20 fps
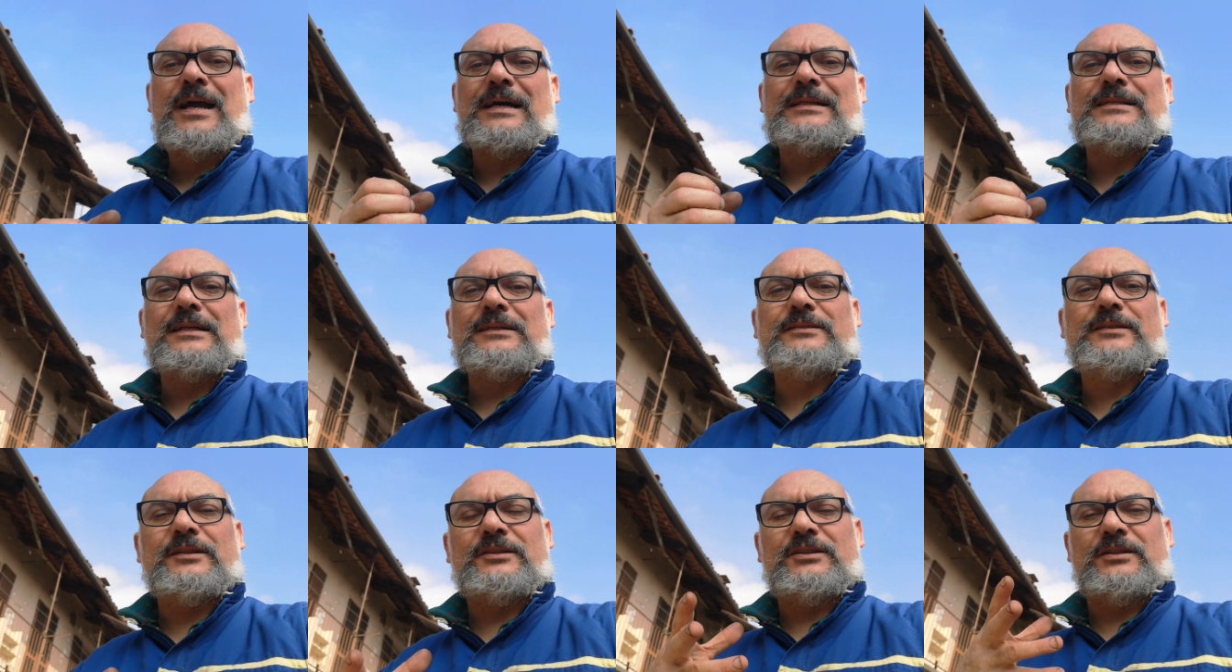ad
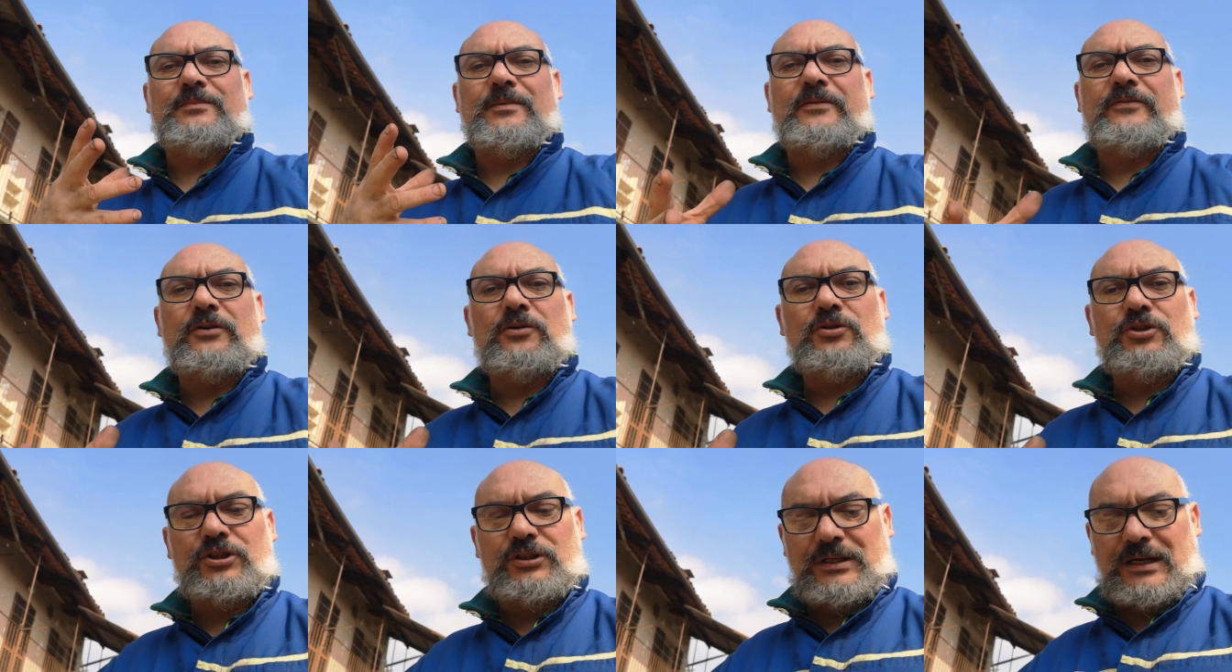altissima
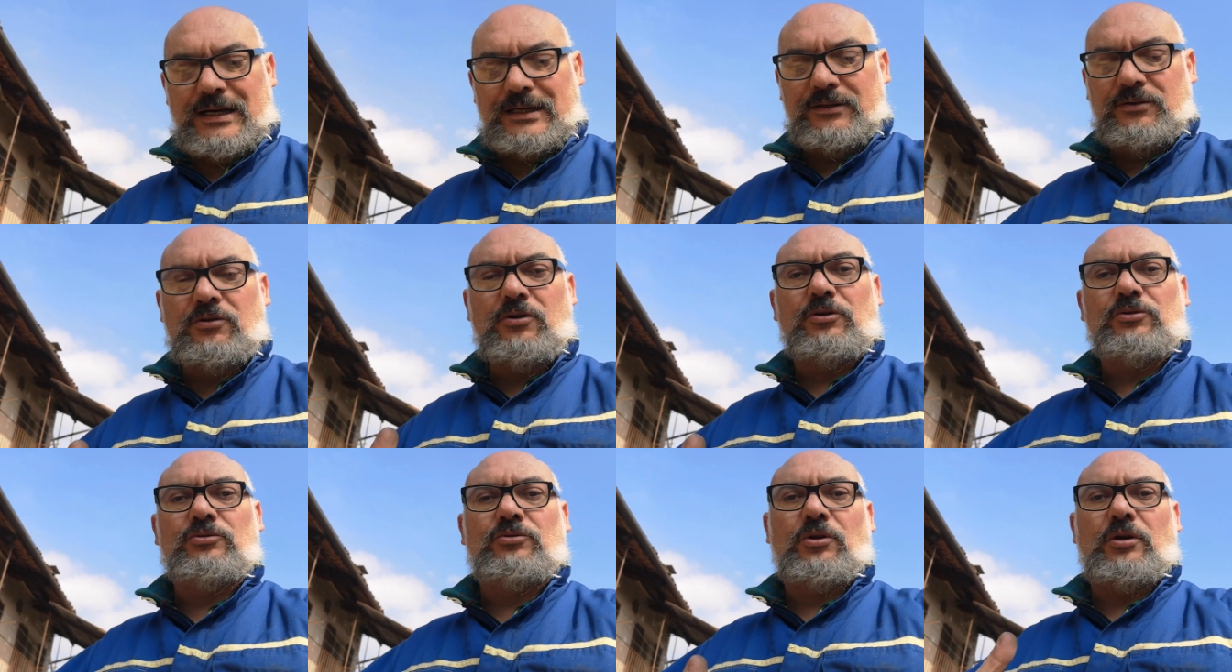velocità
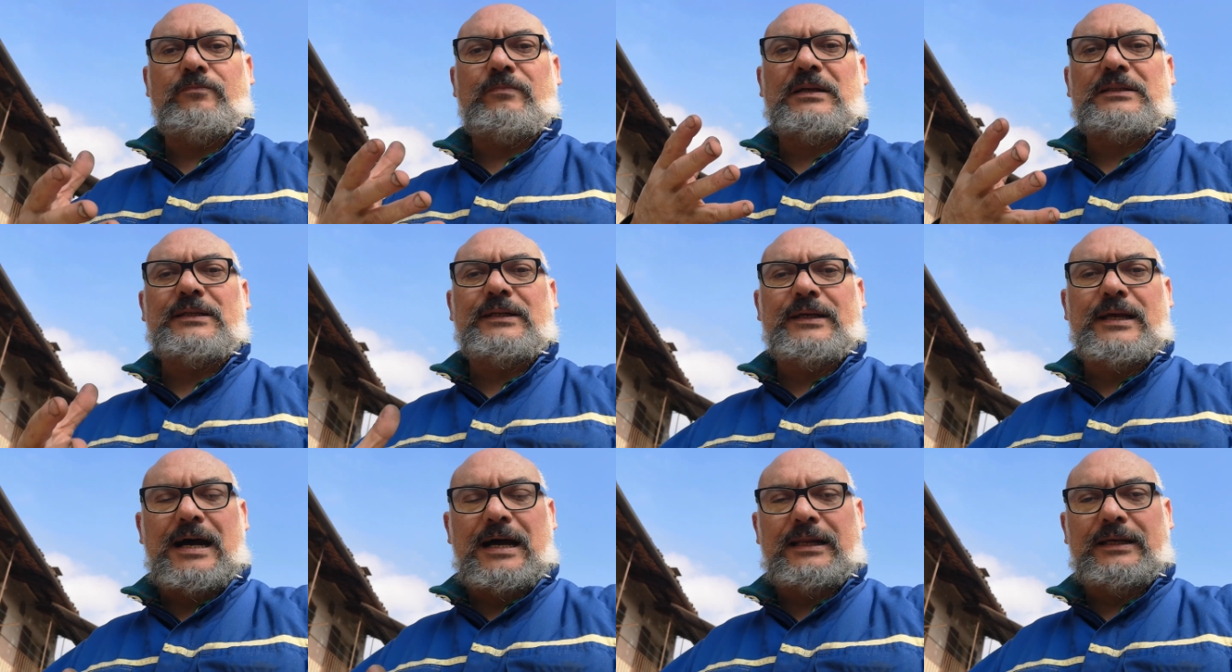contro il
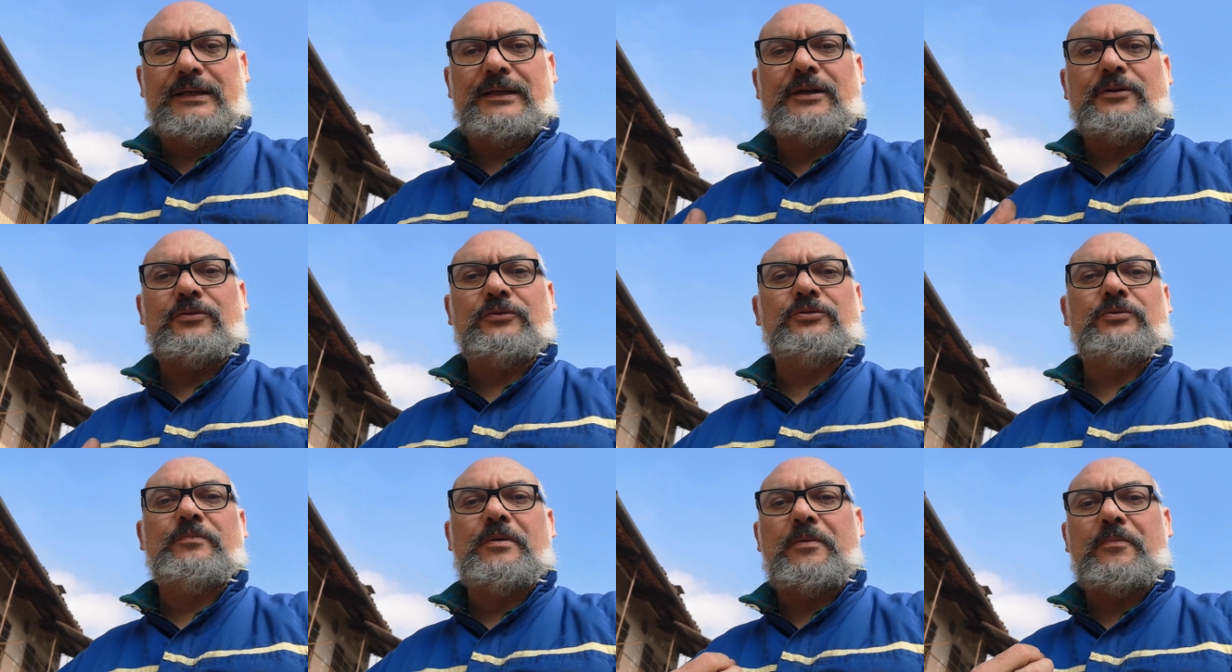materiale che
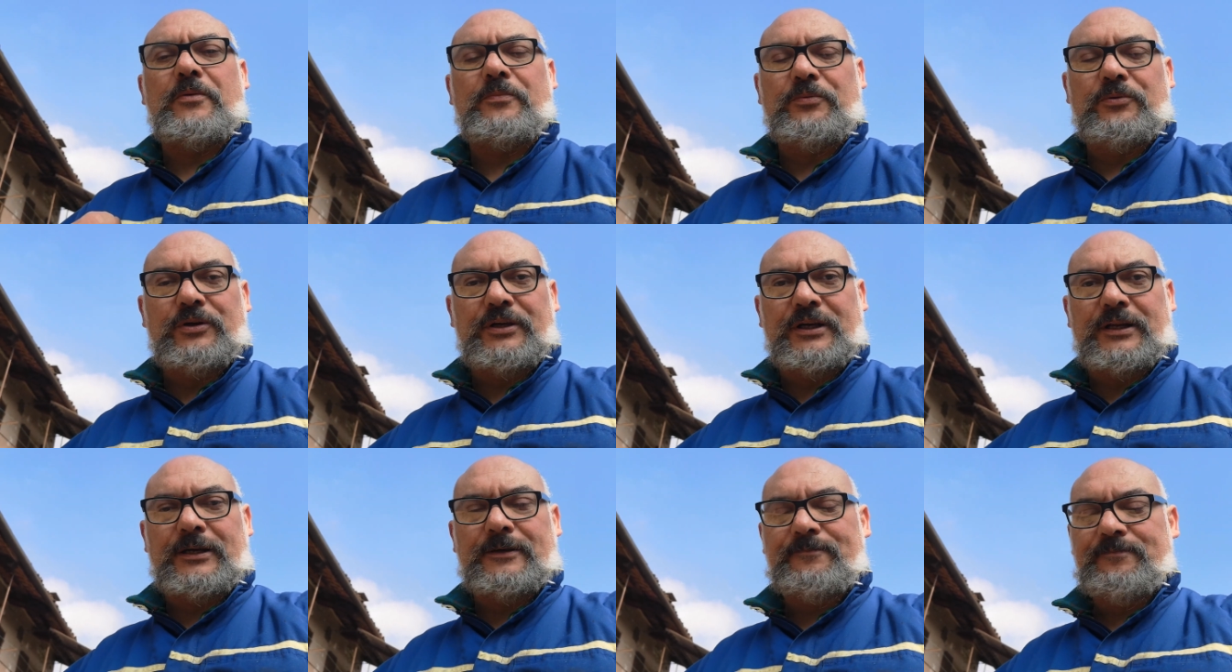noi dobbiamo
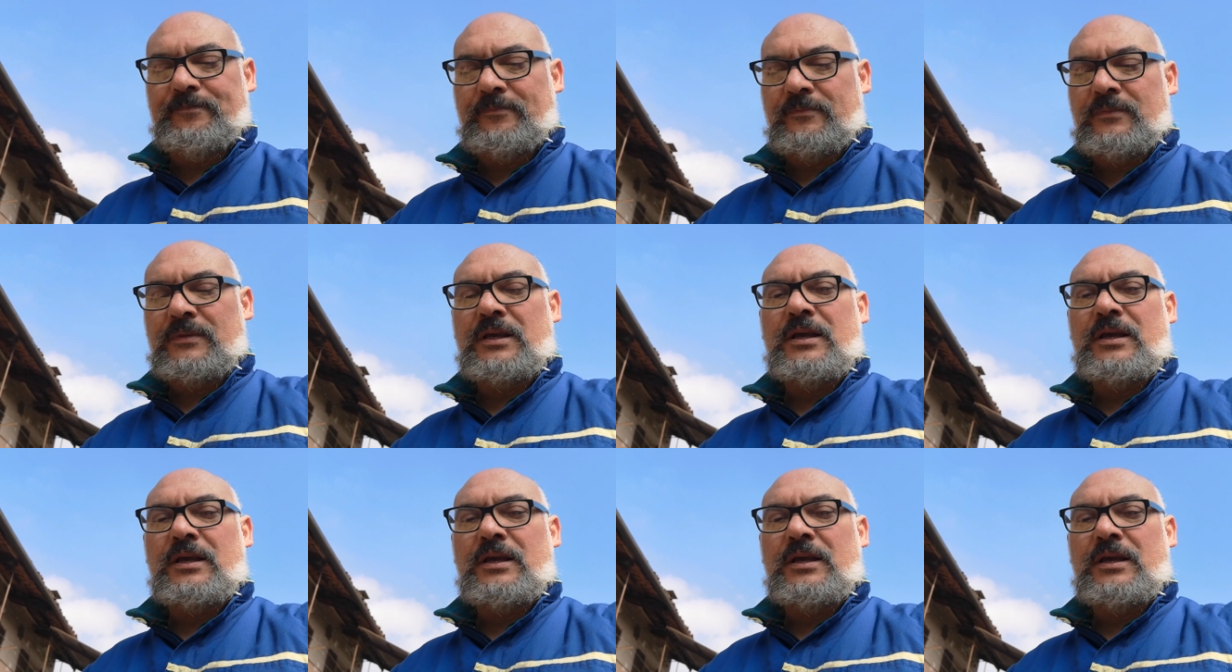pulire.